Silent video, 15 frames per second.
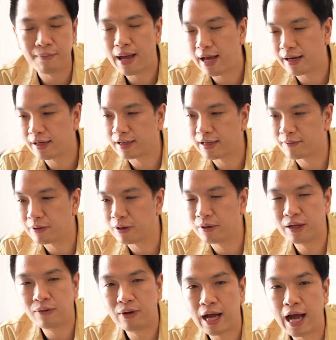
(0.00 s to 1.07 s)
มากนะครับ เขา
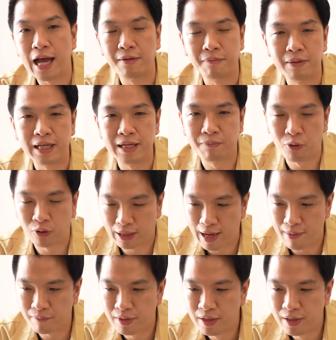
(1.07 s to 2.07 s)
เรียกว่า IP โปรแกรม